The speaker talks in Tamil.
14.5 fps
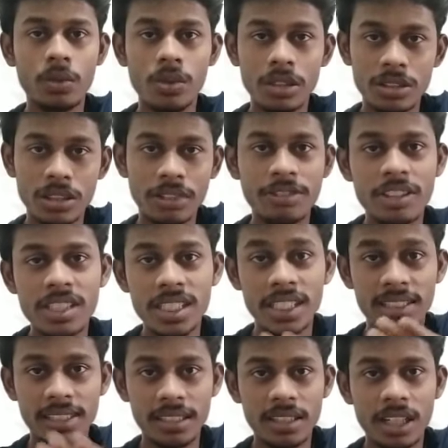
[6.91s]
உங்களுக்கு சாஃப்ட்வேர்
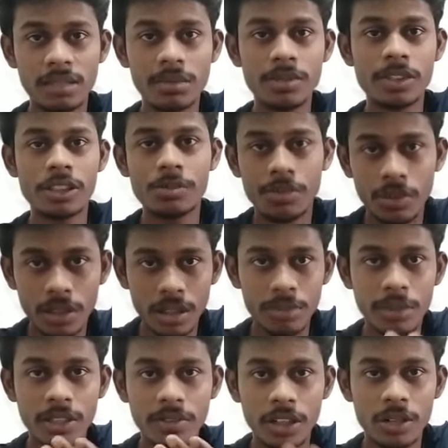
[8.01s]
இன்ஜினியரிங் செட் ஆகுமா ஃபஸ்ட்டு
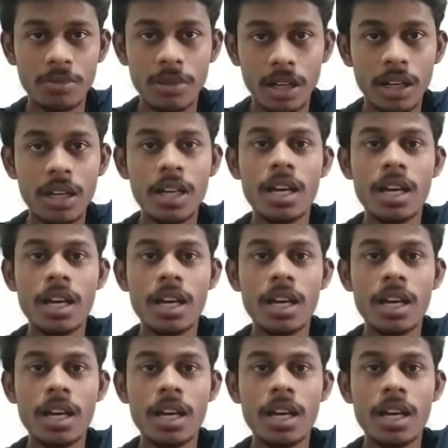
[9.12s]
ப்ரோக்ராமிங் வருமா